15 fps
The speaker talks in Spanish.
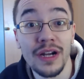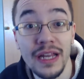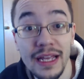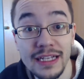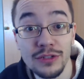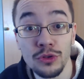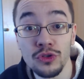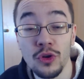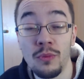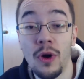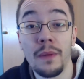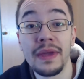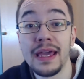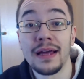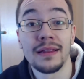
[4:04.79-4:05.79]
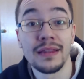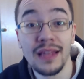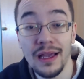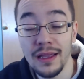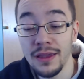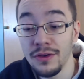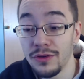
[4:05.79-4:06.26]
riesgos como había
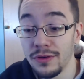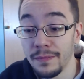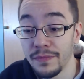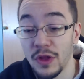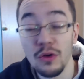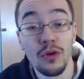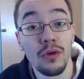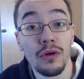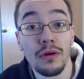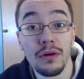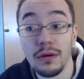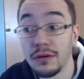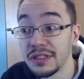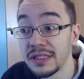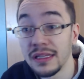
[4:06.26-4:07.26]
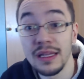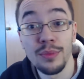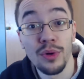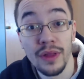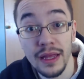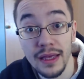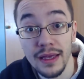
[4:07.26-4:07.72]
antaño o este
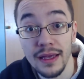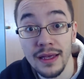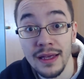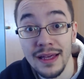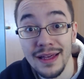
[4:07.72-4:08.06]
tipo de,